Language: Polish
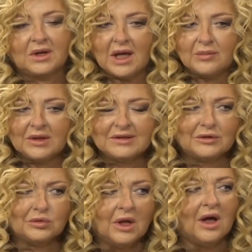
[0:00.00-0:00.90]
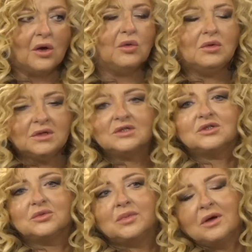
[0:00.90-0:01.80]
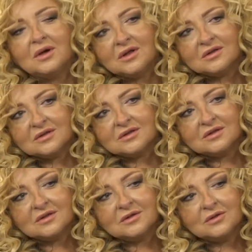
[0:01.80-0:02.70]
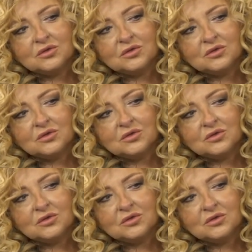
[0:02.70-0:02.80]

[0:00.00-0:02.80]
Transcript: Wybierałam jedną. Ogólnie rzecz biorąc, e,